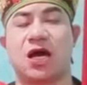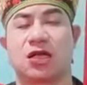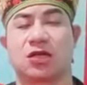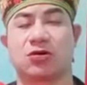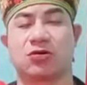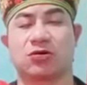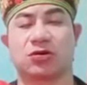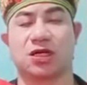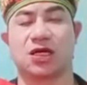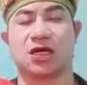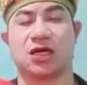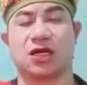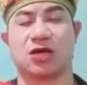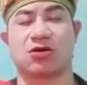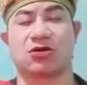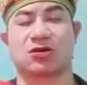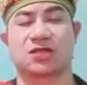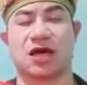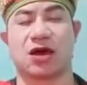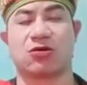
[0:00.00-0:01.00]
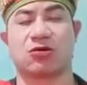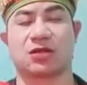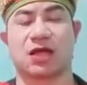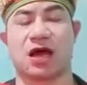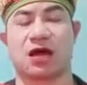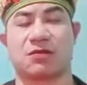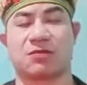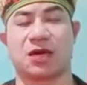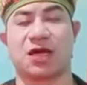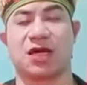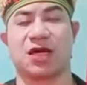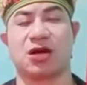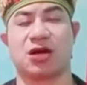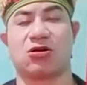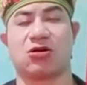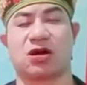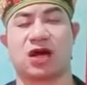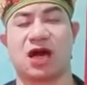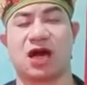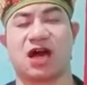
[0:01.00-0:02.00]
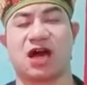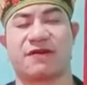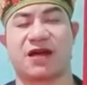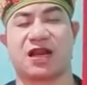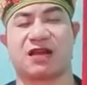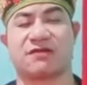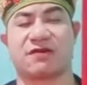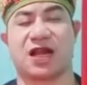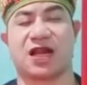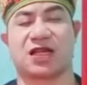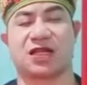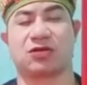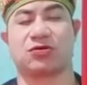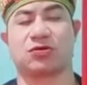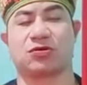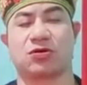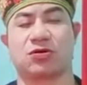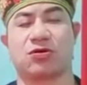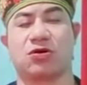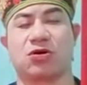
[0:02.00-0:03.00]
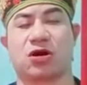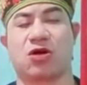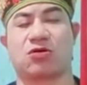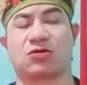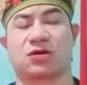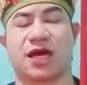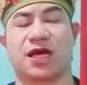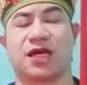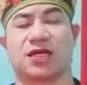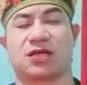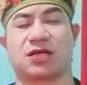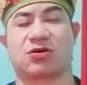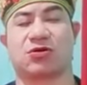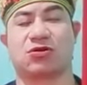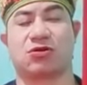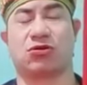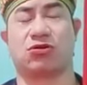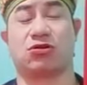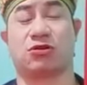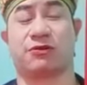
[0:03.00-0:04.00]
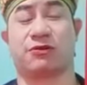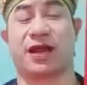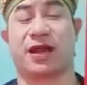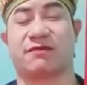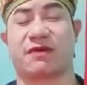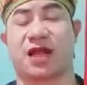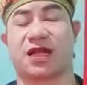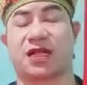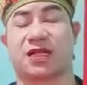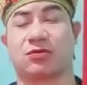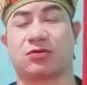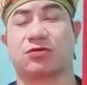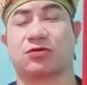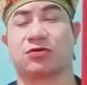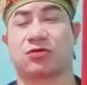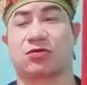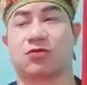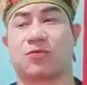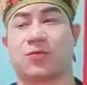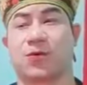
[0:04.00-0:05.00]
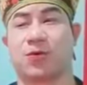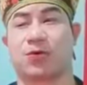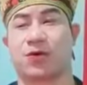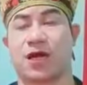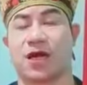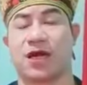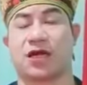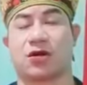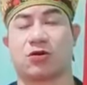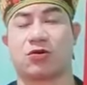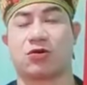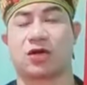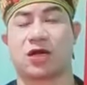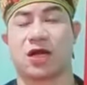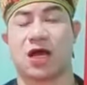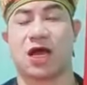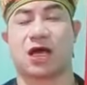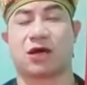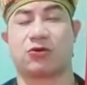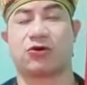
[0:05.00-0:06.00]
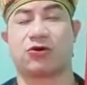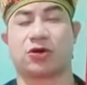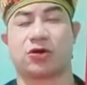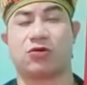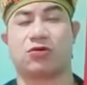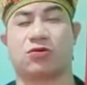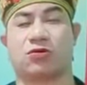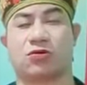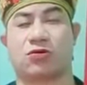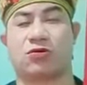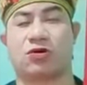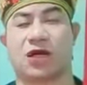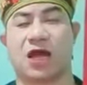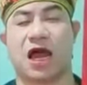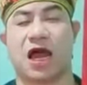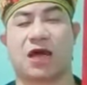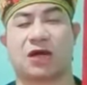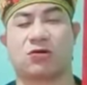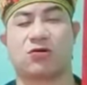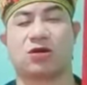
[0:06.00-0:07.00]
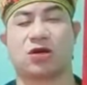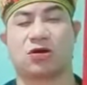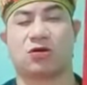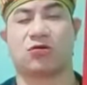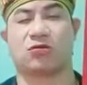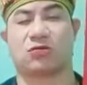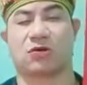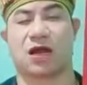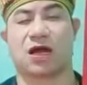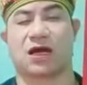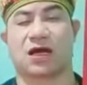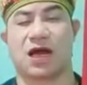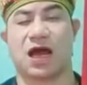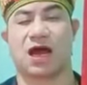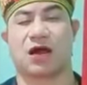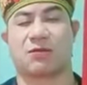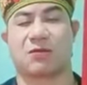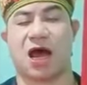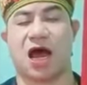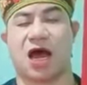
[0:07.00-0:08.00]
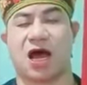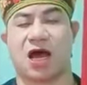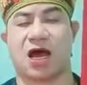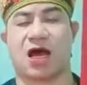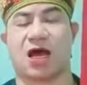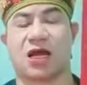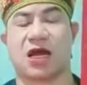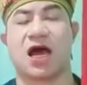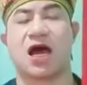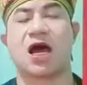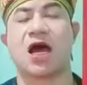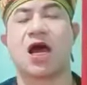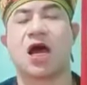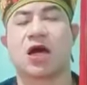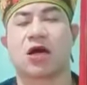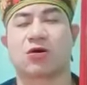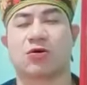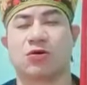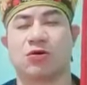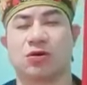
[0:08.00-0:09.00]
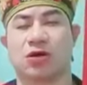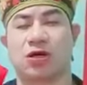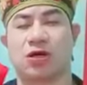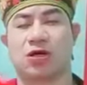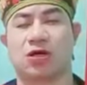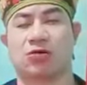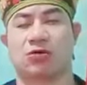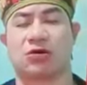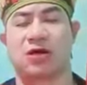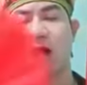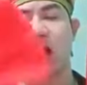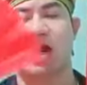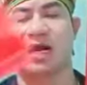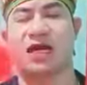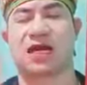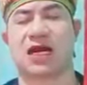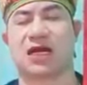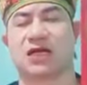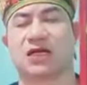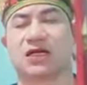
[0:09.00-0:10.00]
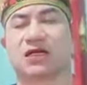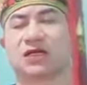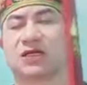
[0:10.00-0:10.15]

thổ tỳ cọc sau tăng mỹ ốc a văn văn đồ thổ công đây đồ văn văn đồ thủ cổ đây côn a côn lúc côn lan côn lúc lằng hàng ba côn lục lần